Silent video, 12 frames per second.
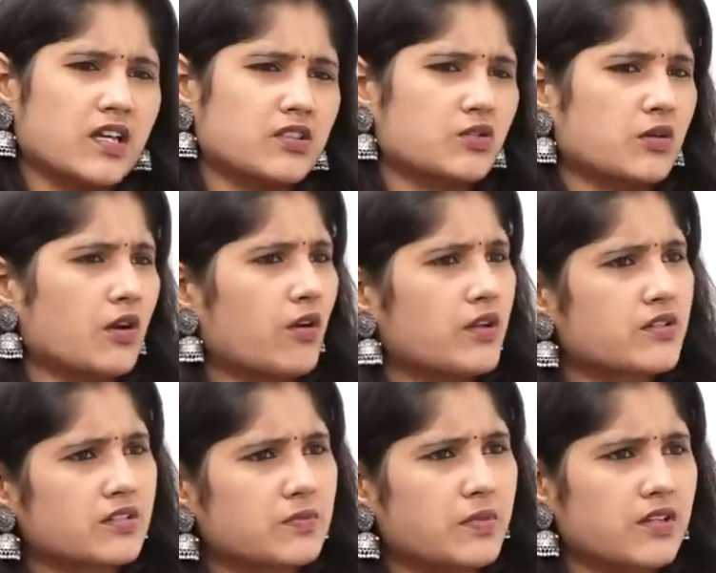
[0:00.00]
చాలా చోట్ల
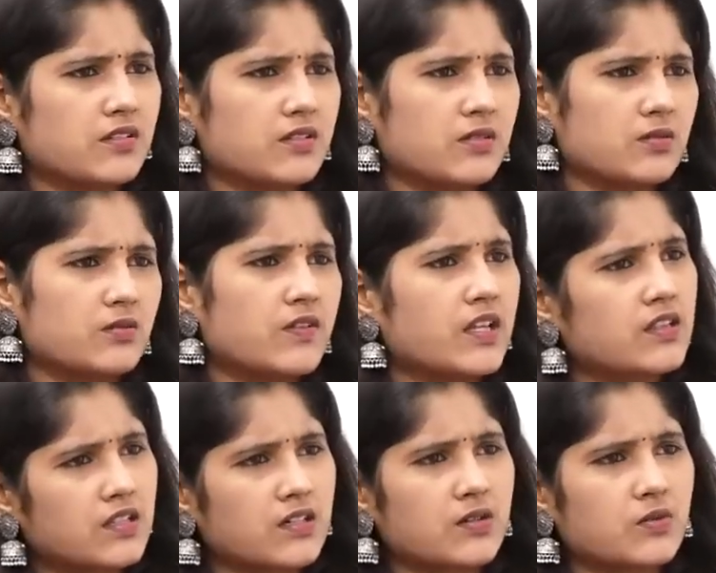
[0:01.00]
ఆడిషన్స్ పెడతారు
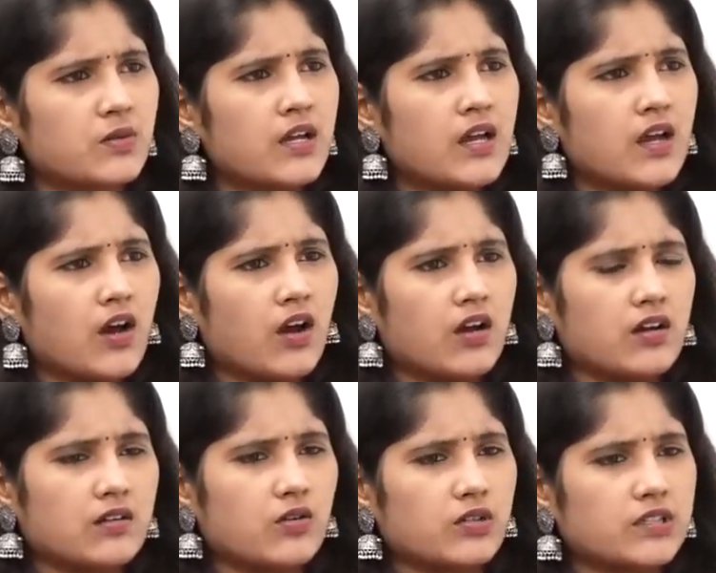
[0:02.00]
వెళ్తారు
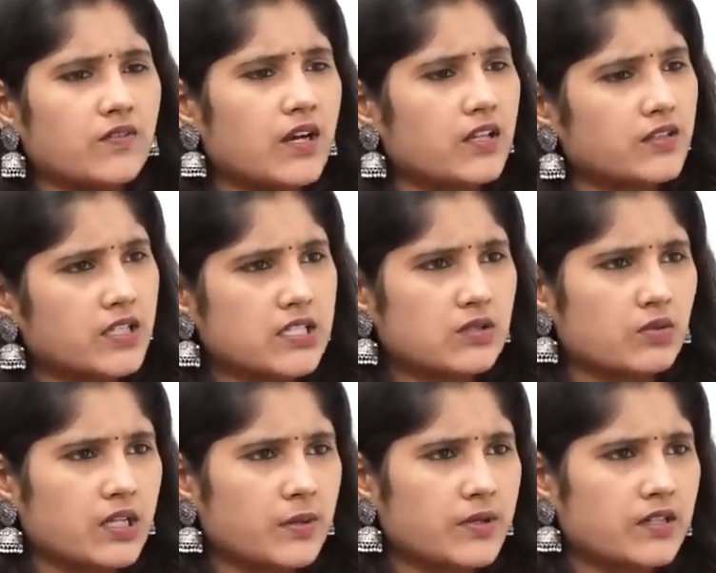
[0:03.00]
కొత్త వాళ్ళని
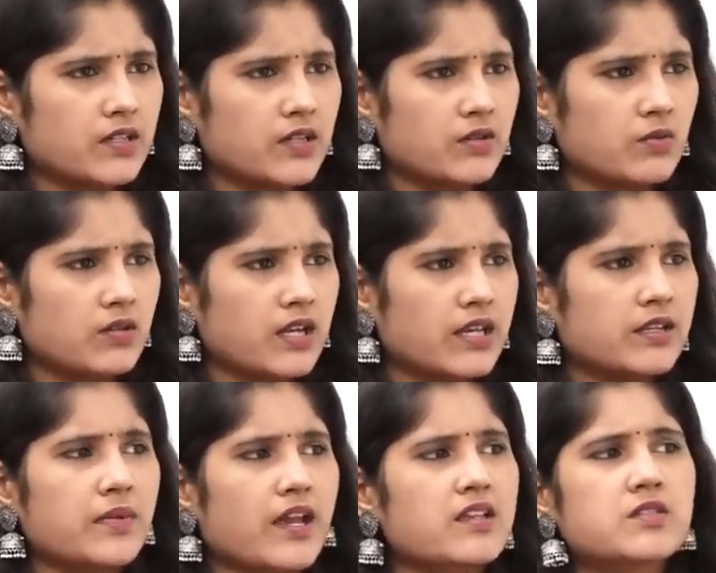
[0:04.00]
తీసుకుంటున్నామంటారు కానీ
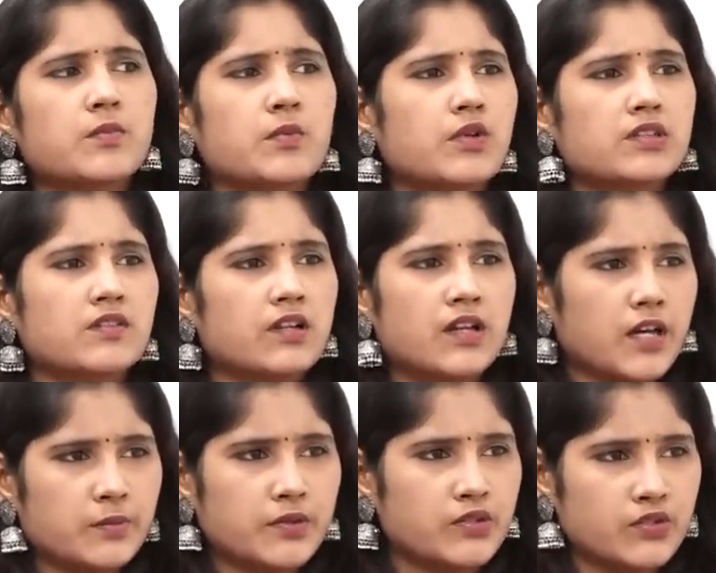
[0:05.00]
మ్యాక్సిమం కొత్త వాళ్ళు
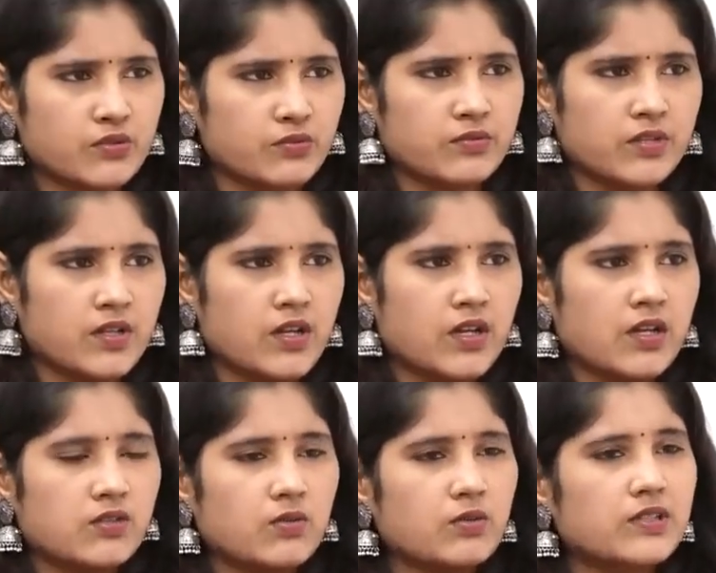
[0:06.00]
కనిపించరు
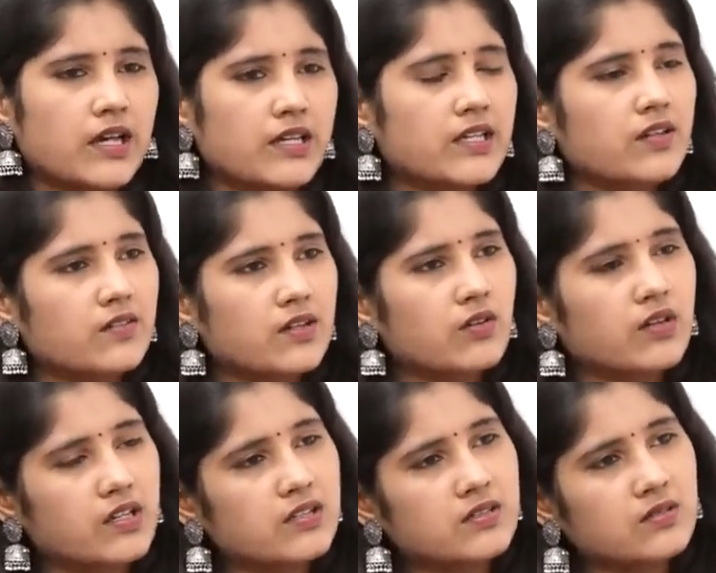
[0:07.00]
సో దానికి ఏమైనా ఒక
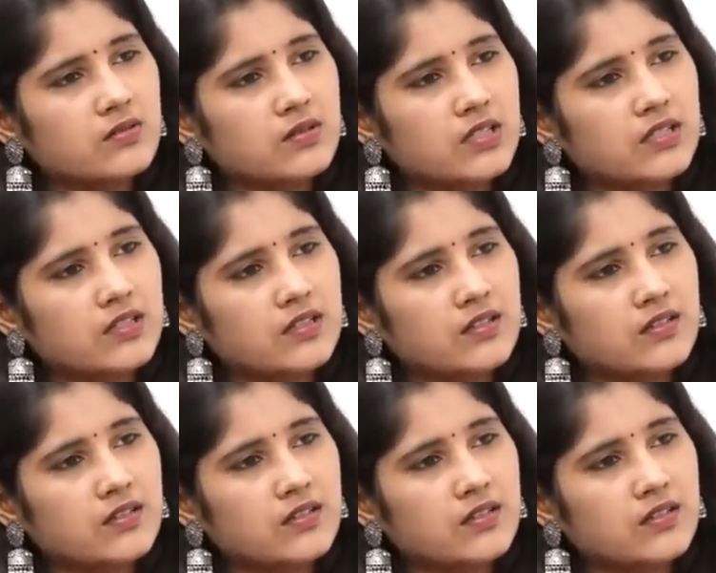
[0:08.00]
రీజన్ ఉంటుందా